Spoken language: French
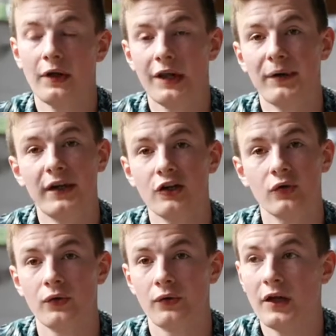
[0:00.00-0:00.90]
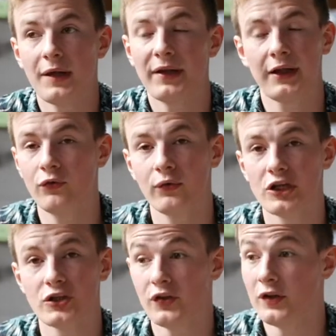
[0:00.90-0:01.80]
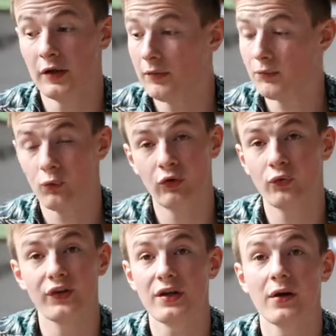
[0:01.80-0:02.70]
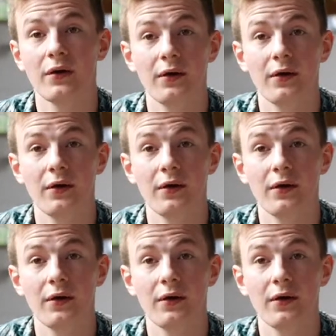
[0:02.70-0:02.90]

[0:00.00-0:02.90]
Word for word: il n'y a pas d'âge, là il n'y a pas de question d'âge, c'est où est-ce qu'on signe